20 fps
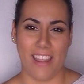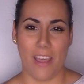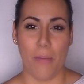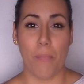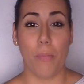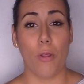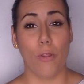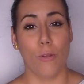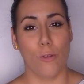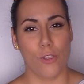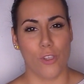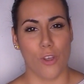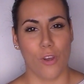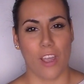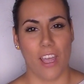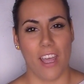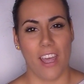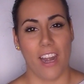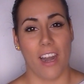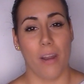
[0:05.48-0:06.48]
10 productos
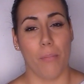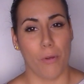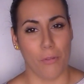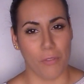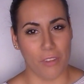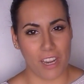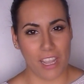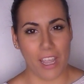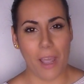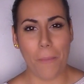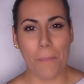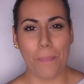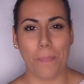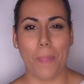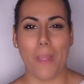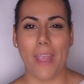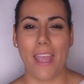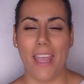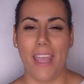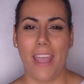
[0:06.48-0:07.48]
que repondría
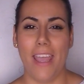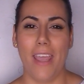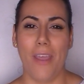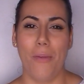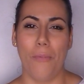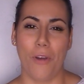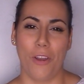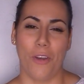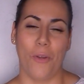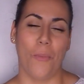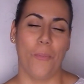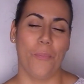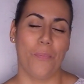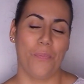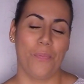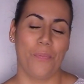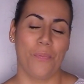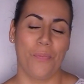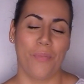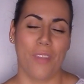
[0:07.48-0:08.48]
y bueno,
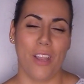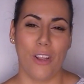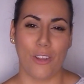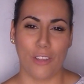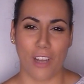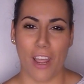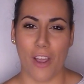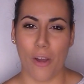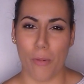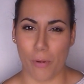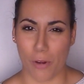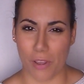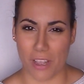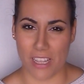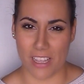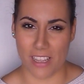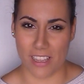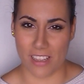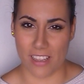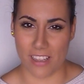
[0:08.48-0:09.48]
mm, lo traigo
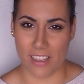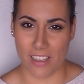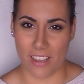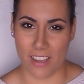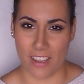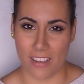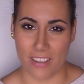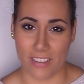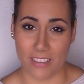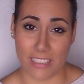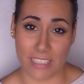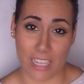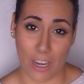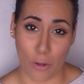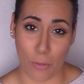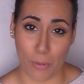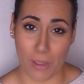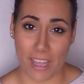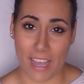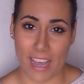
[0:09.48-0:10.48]
porque se
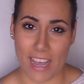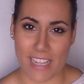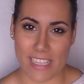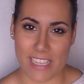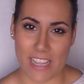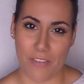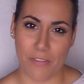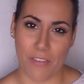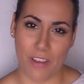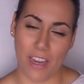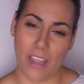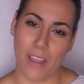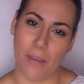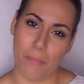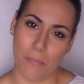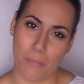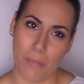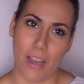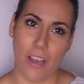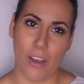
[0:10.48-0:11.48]
lo vi a Stephanie
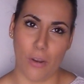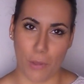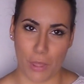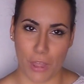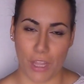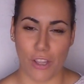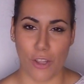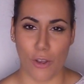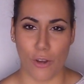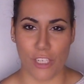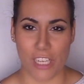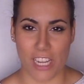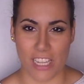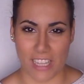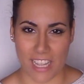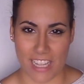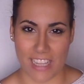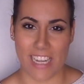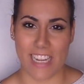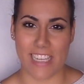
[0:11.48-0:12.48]

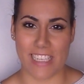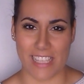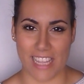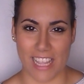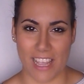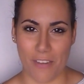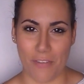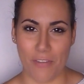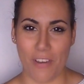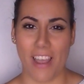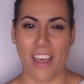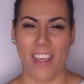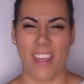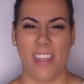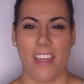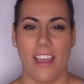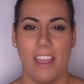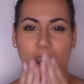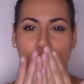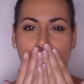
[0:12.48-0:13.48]
1983 TF, que
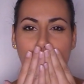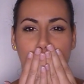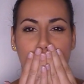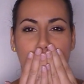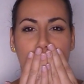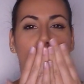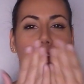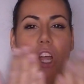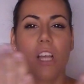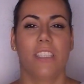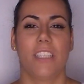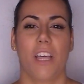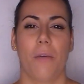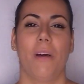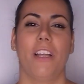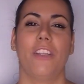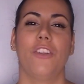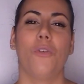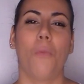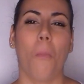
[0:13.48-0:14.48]
desde aquí te
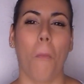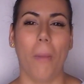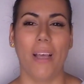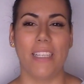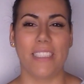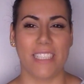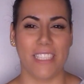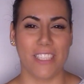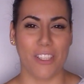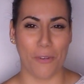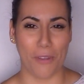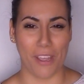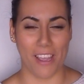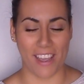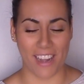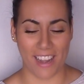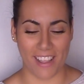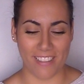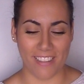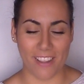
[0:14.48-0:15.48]
mando un besito bien
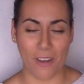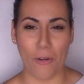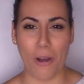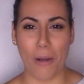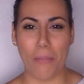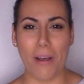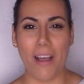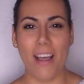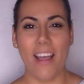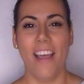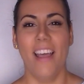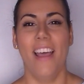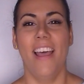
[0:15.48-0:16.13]
grande, guapa.